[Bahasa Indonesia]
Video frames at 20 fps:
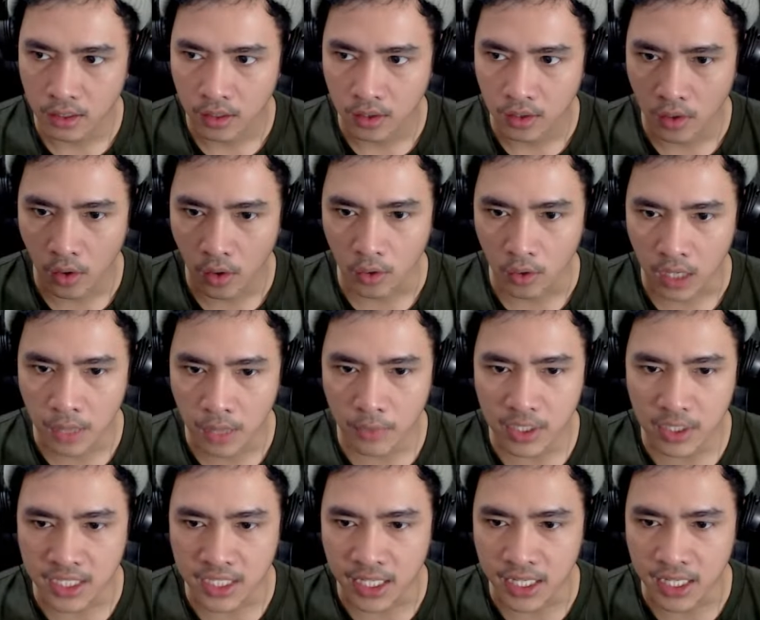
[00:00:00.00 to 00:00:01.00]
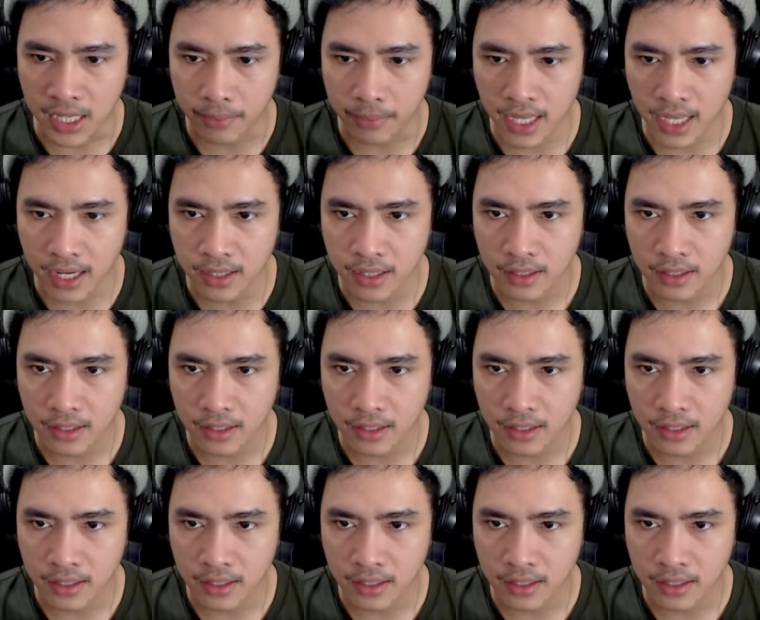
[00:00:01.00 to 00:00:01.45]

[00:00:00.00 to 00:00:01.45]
Oh, kamu di sini, kapten?